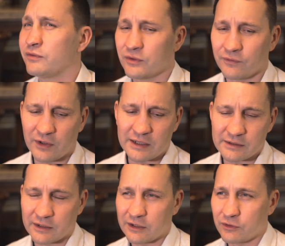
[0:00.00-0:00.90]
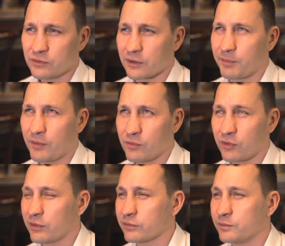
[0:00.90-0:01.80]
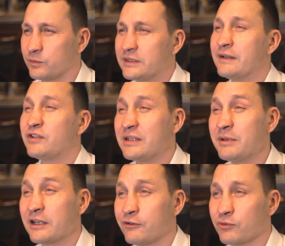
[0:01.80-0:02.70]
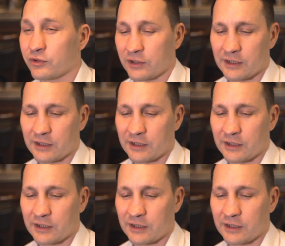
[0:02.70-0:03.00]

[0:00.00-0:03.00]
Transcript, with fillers: вина в разных регионах, по-моему, около в семи регионах